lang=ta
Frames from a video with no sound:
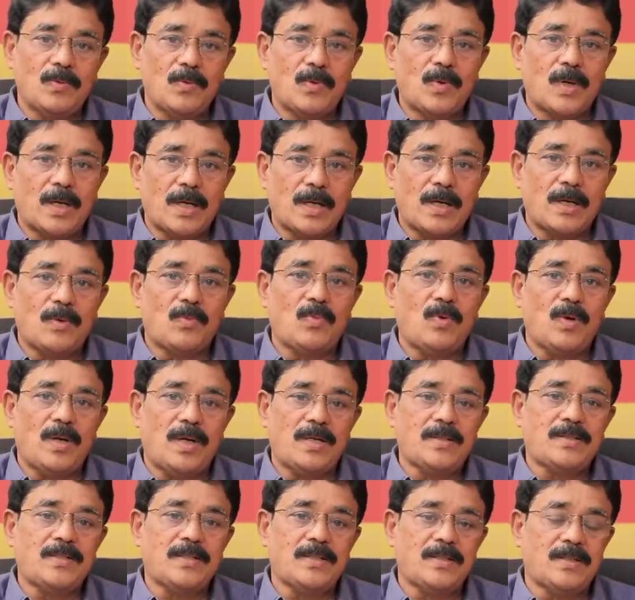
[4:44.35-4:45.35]
ஊரக
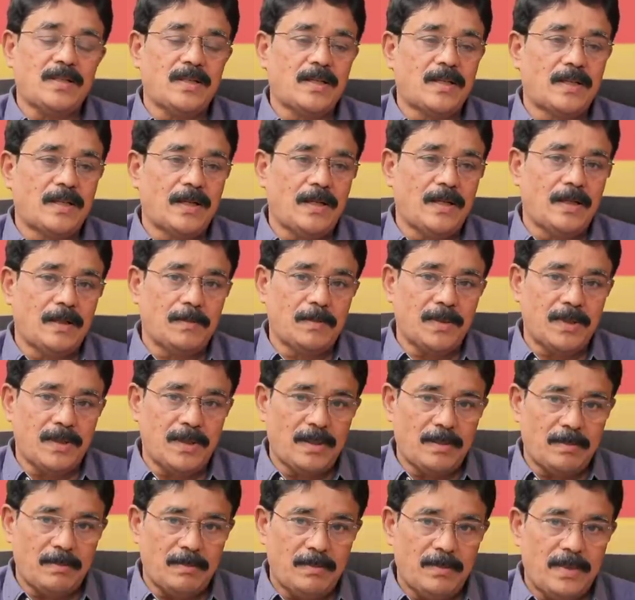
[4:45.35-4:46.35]
உள்ளாட்சி தேர்தல்
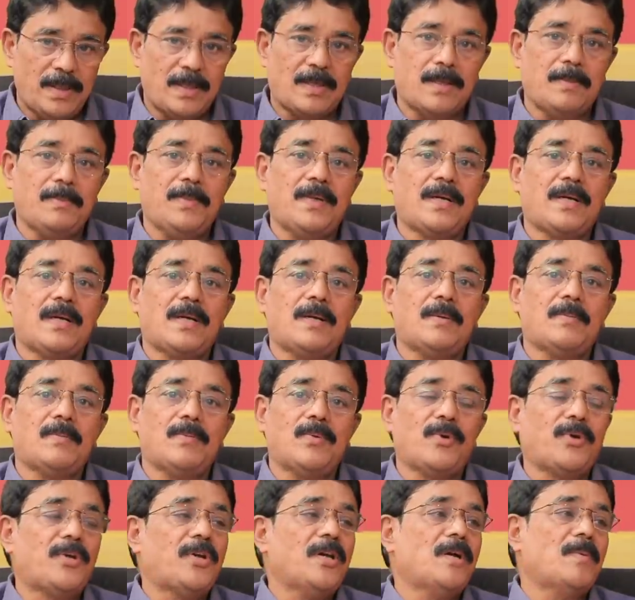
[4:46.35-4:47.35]
என்பது மிக மிக
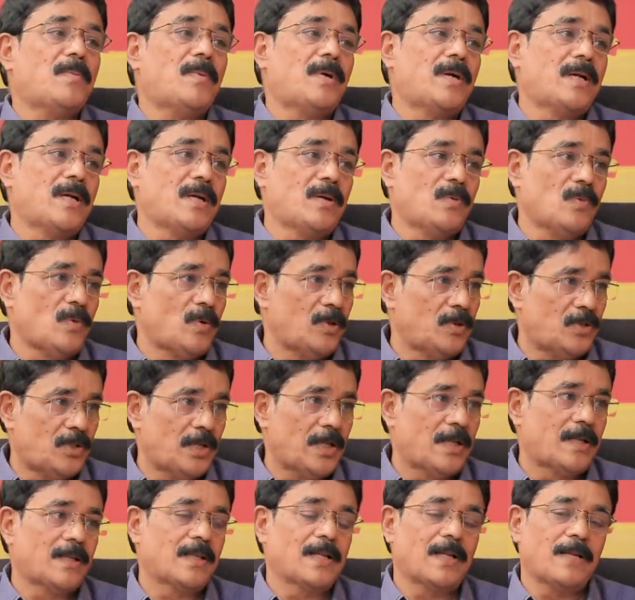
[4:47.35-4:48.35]
முக்கியமான ஒரு
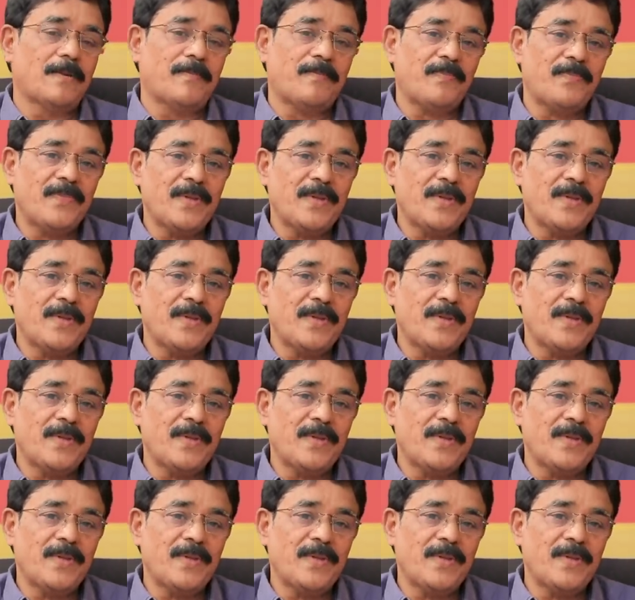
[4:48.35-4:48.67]
தேர்தல்